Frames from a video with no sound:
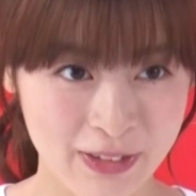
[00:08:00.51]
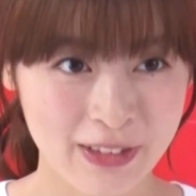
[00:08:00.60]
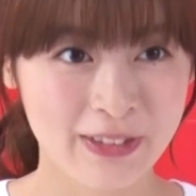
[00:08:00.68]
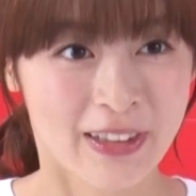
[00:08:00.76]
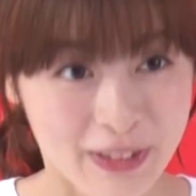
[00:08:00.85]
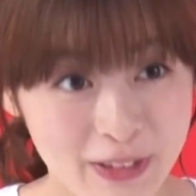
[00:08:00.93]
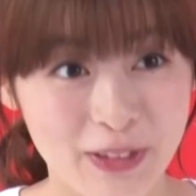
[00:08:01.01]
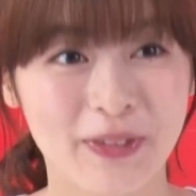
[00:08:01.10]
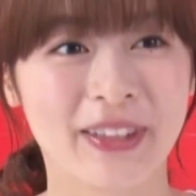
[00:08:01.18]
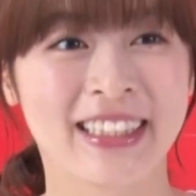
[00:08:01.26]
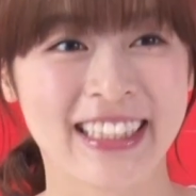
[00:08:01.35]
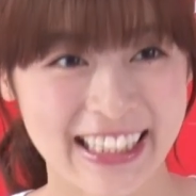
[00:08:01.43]
フォロワーを伸
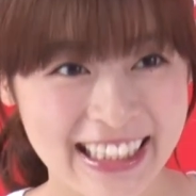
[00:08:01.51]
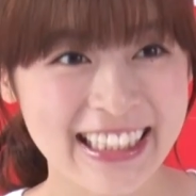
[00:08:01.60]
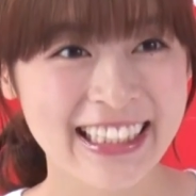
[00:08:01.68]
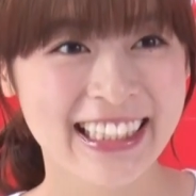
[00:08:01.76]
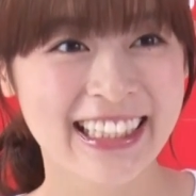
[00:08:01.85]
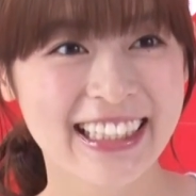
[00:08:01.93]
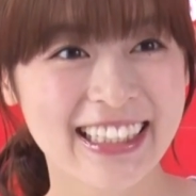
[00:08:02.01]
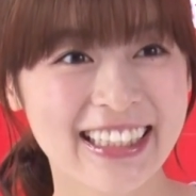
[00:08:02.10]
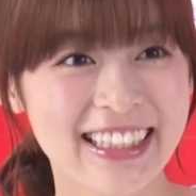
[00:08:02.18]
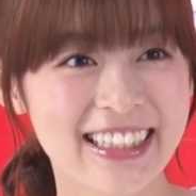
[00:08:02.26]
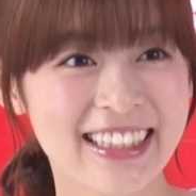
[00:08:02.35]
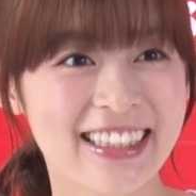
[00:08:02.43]
ばしたい。
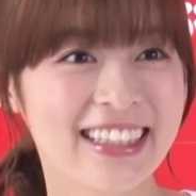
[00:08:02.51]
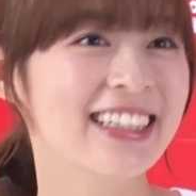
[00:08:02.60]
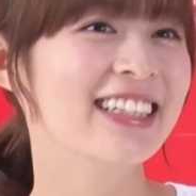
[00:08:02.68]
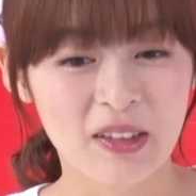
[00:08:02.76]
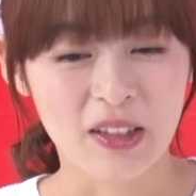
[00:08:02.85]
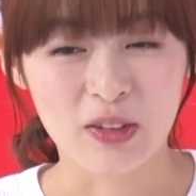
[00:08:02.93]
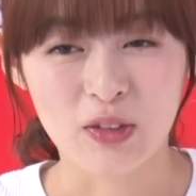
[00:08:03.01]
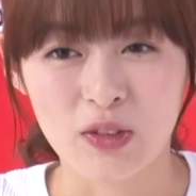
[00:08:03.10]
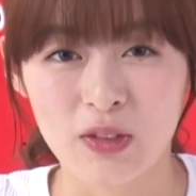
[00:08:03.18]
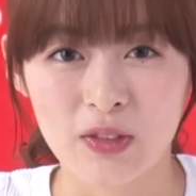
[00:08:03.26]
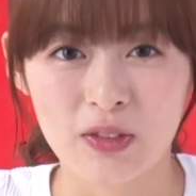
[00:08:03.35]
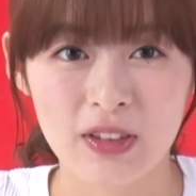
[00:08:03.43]
あ
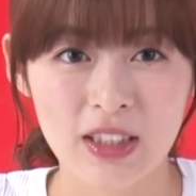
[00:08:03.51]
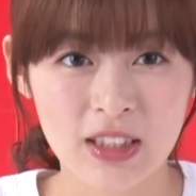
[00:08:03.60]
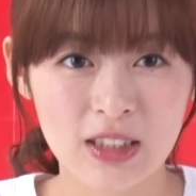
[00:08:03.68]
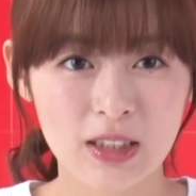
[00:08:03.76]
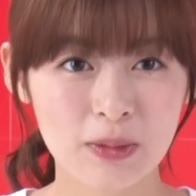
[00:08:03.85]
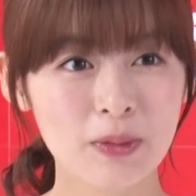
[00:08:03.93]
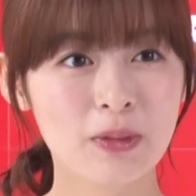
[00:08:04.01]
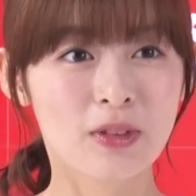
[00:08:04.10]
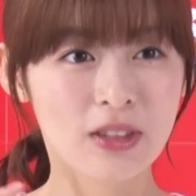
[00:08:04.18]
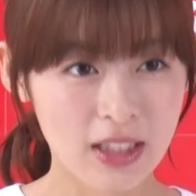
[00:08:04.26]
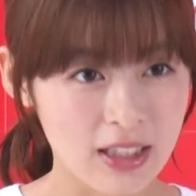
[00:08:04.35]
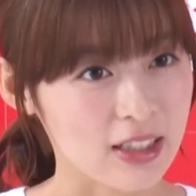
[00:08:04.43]
の私自
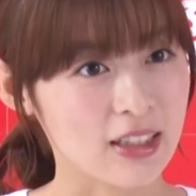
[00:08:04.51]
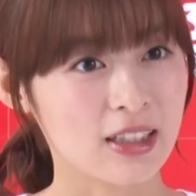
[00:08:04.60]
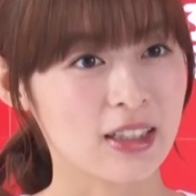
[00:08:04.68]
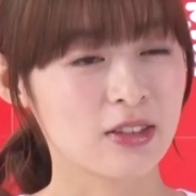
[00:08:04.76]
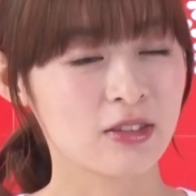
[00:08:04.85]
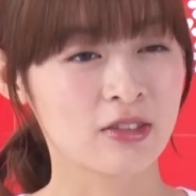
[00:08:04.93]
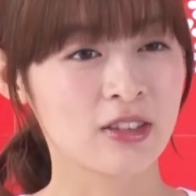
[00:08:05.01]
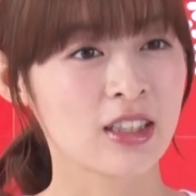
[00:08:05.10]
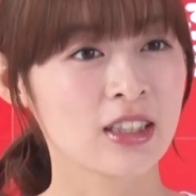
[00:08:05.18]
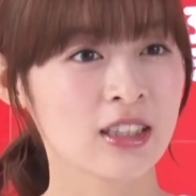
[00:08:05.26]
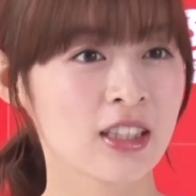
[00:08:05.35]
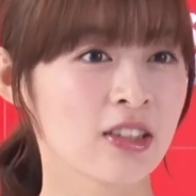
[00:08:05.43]
分で運
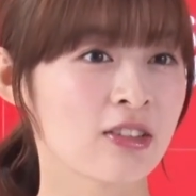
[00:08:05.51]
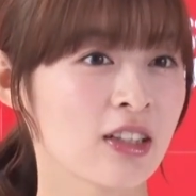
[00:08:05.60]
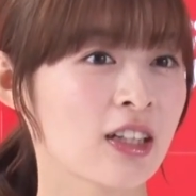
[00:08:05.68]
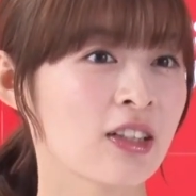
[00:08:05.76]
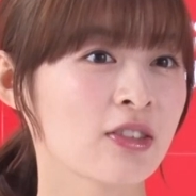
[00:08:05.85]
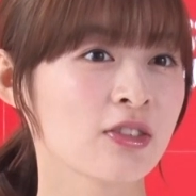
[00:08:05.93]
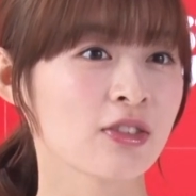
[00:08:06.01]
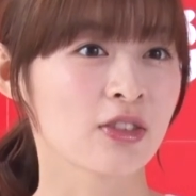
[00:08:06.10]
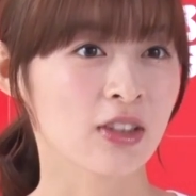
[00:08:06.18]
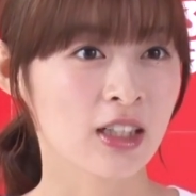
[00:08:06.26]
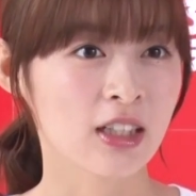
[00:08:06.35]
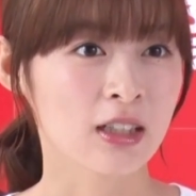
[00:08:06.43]
営している
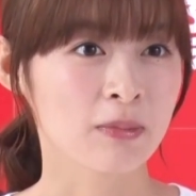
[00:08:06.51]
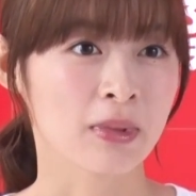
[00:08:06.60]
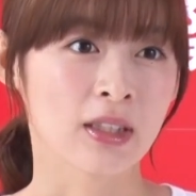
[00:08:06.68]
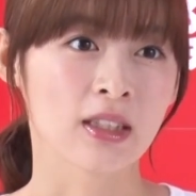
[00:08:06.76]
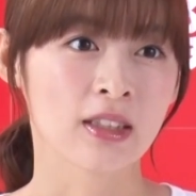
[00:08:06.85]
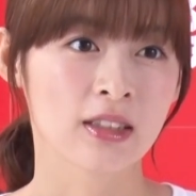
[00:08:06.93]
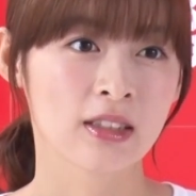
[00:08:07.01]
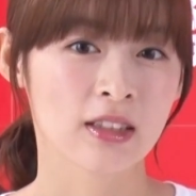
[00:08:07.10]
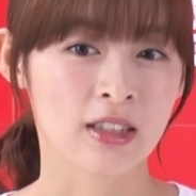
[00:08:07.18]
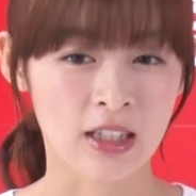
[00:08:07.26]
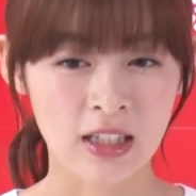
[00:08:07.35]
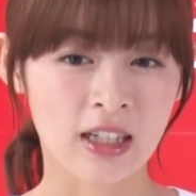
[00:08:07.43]
アカウントが今な
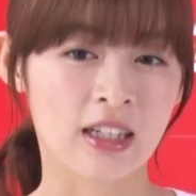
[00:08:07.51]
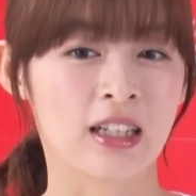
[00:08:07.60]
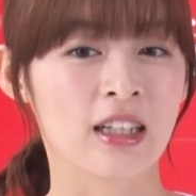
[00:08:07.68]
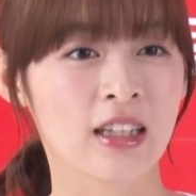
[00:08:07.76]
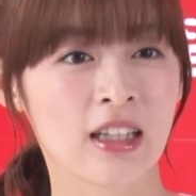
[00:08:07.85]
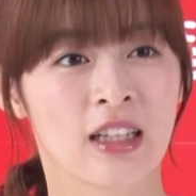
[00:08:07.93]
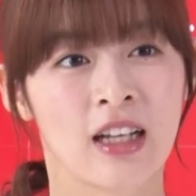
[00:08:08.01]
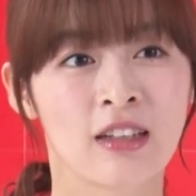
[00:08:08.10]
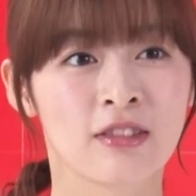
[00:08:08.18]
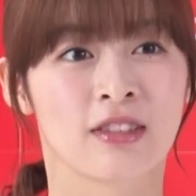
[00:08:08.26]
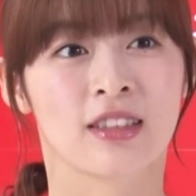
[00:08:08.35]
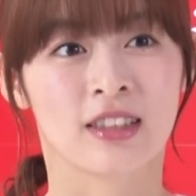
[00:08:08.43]
んか期間限定であ
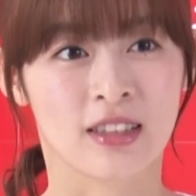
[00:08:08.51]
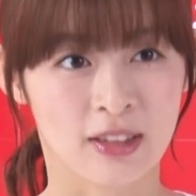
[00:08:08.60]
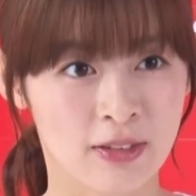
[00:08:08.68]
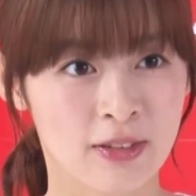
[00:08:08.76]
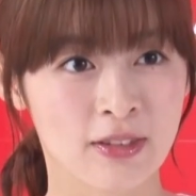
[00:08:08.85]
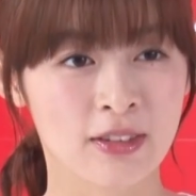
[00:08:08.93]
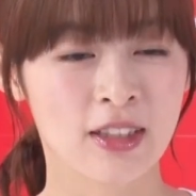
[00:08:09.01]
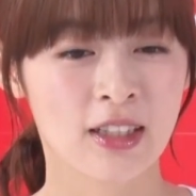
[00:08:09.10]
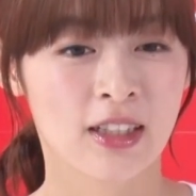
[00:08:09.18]
るんですけど、